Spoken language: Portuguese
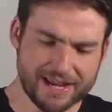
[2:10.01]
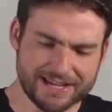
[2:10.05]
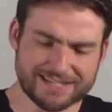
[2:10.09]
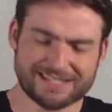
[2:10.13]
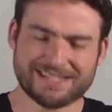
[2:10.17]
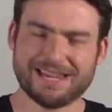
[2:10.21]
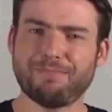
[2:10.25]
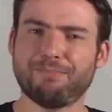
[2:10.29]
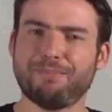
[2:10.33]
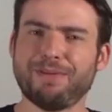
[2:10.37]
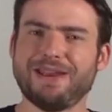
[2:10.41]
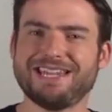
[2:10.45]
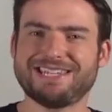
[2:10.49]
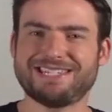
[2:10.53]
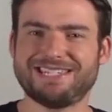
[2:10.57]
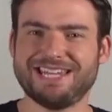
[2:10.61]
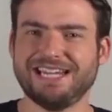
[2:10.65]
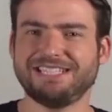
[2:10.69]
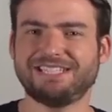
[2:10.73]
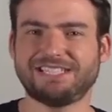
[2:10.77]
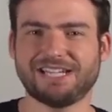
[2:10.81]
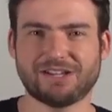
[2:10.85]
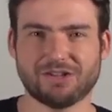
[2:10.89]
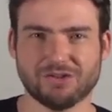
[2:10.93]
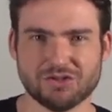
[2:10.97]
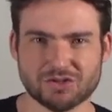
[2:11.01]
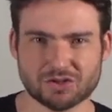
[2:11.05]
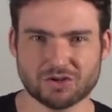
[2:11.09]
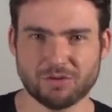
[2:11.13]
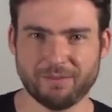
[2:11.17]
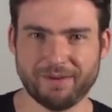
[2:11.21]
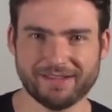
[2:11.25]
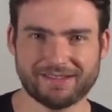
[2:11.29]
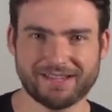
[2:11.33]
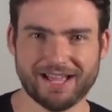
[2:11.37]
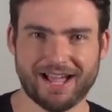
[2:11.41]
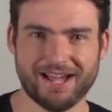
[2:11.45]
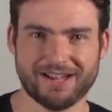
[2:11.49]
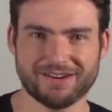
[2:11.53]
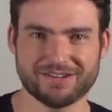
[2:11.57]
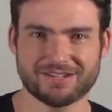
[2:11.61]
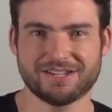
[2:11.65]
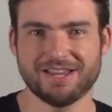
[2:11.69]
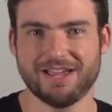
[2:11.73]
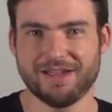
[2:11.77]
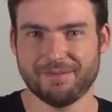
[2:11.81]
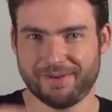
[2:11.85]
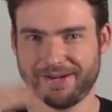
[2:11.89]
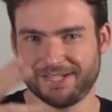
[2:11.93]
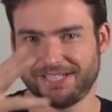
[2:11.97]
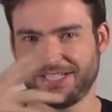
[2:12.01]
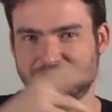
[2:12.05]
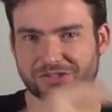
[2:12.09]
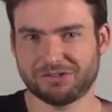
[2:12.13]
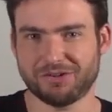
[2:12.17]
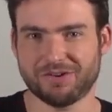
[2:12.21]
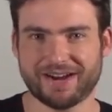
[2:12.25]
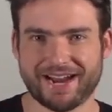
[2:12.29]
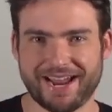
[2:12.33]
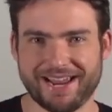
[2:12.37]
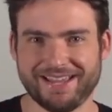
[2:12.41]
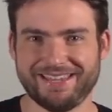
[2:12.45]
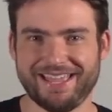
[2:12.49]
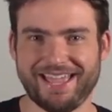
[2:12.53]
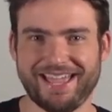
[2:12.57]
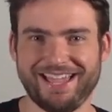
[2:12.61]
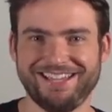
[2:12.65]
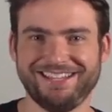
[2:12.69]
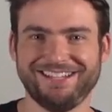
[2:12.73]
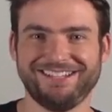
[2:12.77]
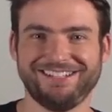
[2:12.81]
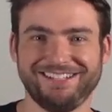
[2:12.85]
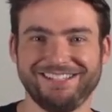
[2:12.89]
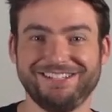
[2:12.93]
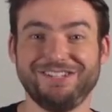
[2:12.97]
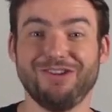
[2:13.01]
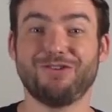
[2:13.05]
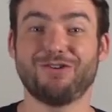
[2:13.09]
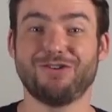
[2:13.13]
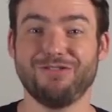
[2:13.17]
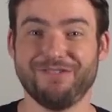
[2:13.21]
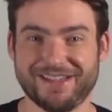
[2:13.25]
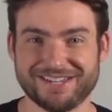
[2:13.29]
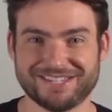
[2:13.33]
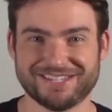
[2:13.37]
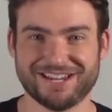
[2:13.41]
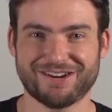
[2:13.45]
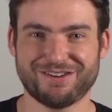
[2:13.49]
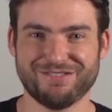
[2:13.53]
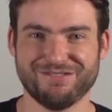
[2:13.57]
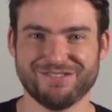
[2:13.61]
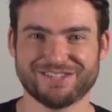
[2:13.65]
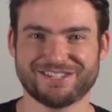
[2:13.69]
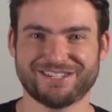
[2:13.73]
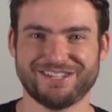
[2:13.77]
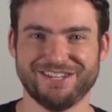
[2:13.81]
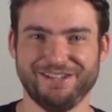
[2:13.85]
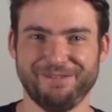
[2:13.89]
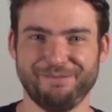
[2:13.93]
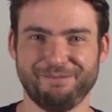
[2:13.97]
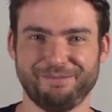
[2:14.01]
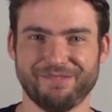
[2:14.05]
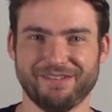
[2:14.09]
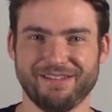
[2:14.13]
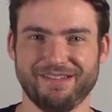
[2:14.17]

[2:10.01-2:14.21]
e se apresente aqui nos comentários para a gente trocar ideia e eu conversar com você.